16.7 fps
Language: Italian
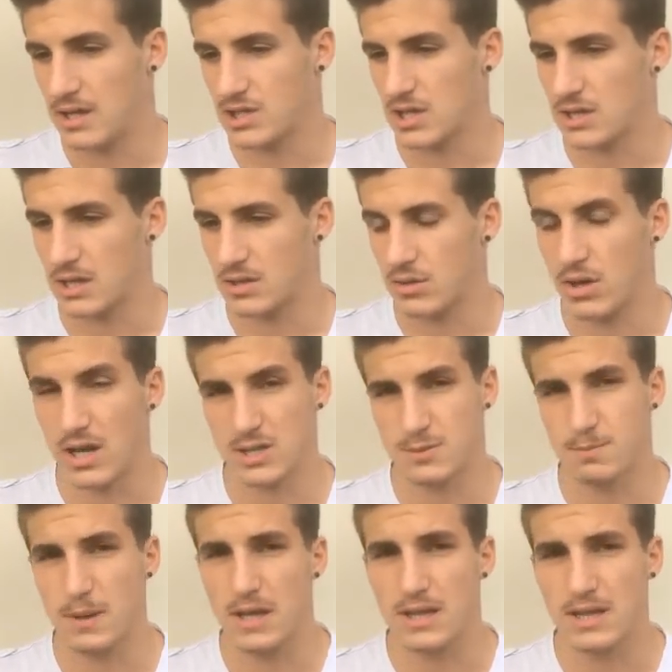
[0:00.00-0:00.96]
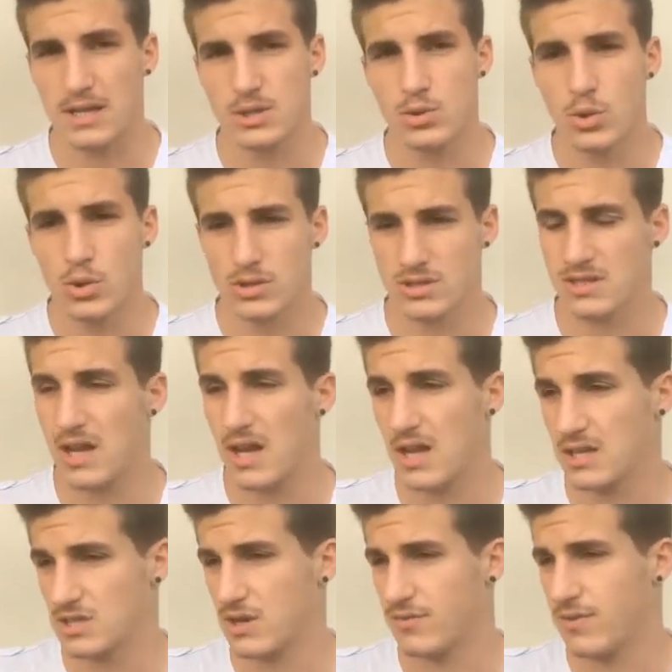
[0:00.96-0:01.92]
eh, ci ha dato la spinta
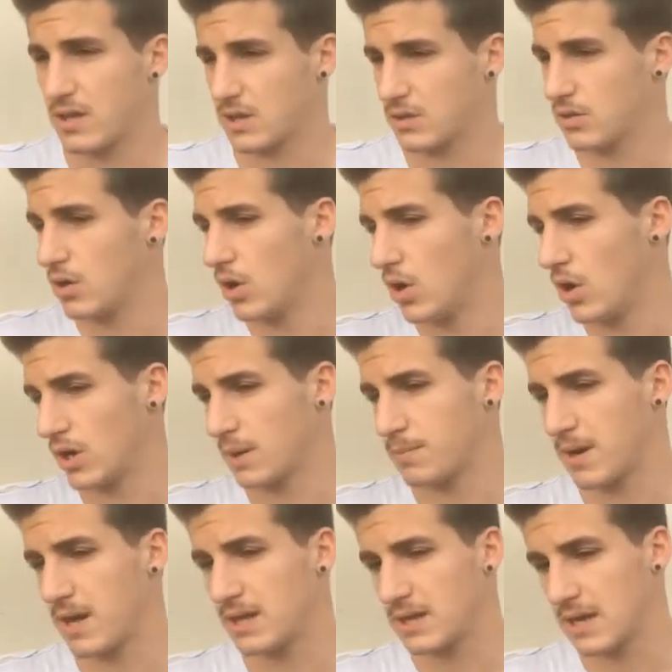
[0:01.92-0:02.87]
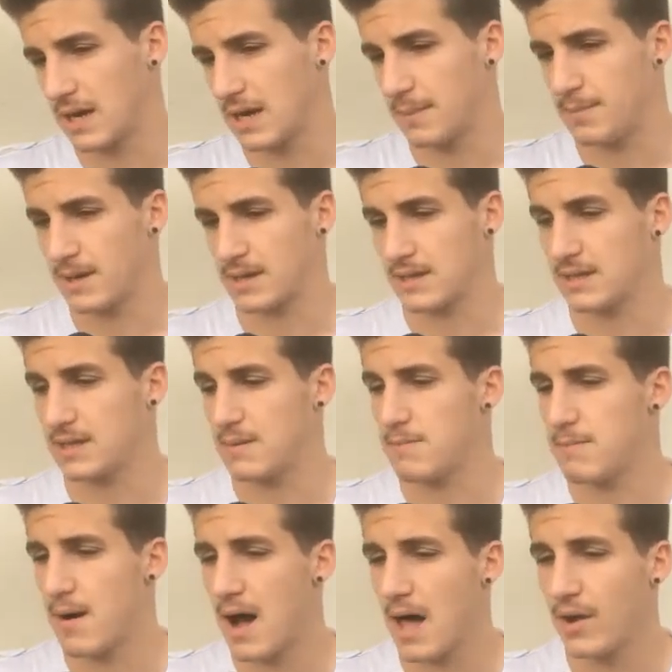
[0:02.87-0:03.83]
giusta, ci ha fatto riprendere la partita
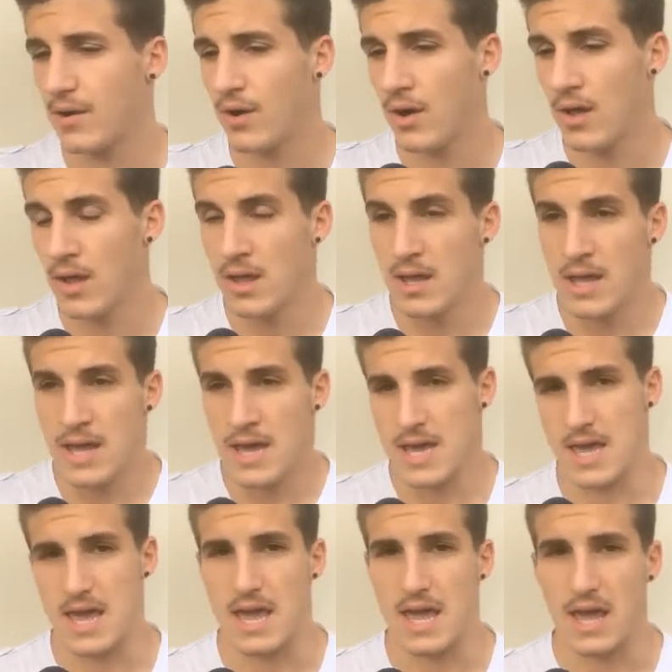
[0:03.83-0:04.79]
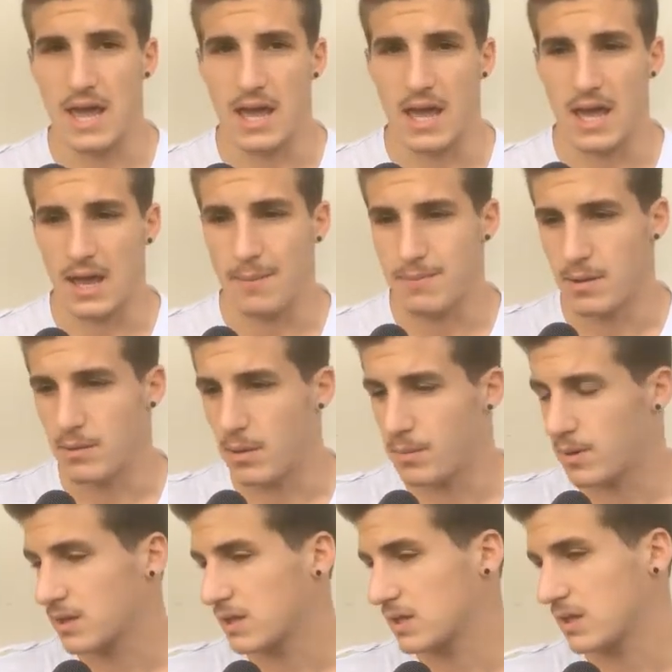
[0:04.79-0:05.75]
in mano e
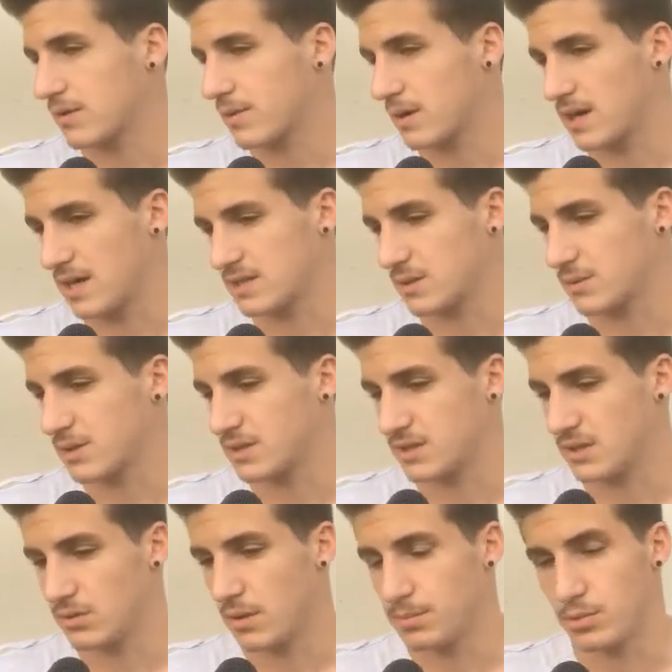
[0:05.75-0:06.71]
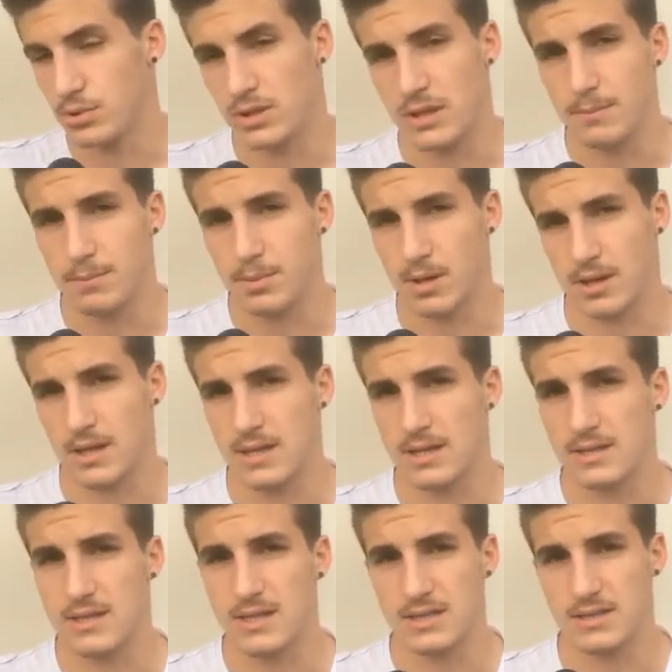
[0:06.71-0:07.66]
abbiamo portato a casa questi due punti
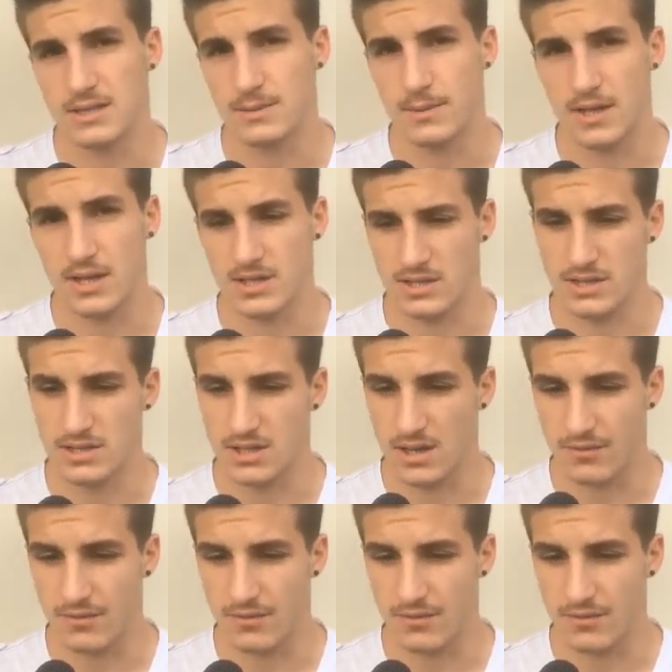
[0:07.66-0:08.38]
importantissimi che ci